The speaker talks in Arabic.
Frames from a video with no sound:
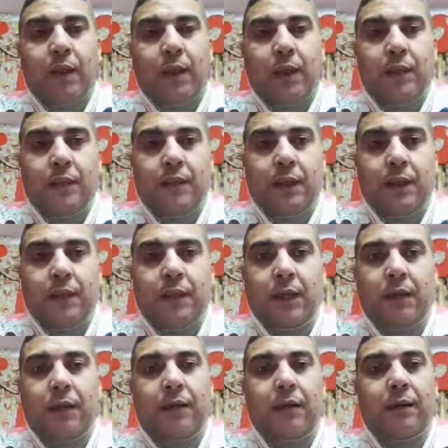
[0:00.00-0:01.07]

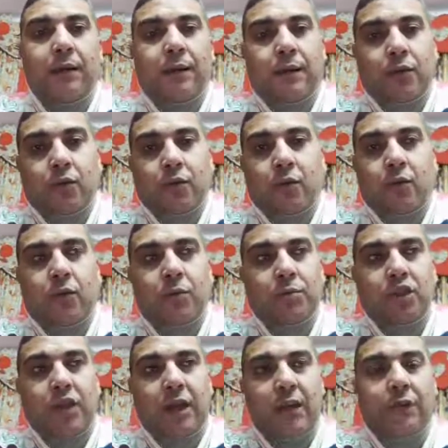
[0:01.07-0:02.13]
الدنيا الدور
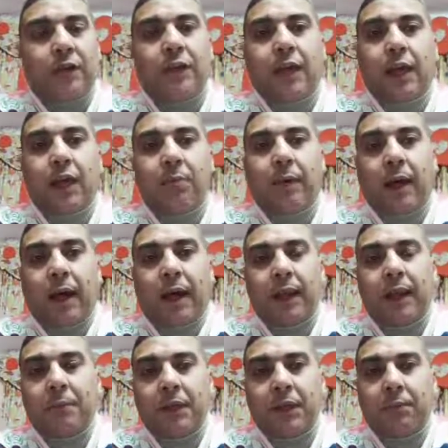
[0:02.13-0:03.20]
مش عارفين هيبقى
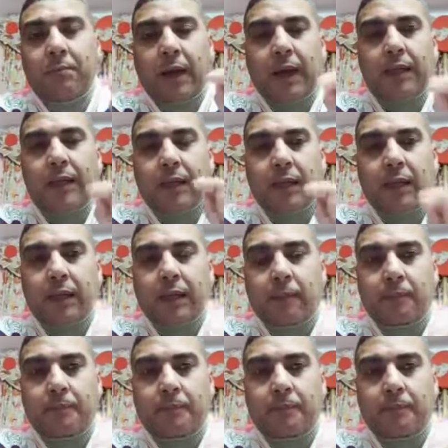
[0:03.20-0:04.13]
على مين بعد كده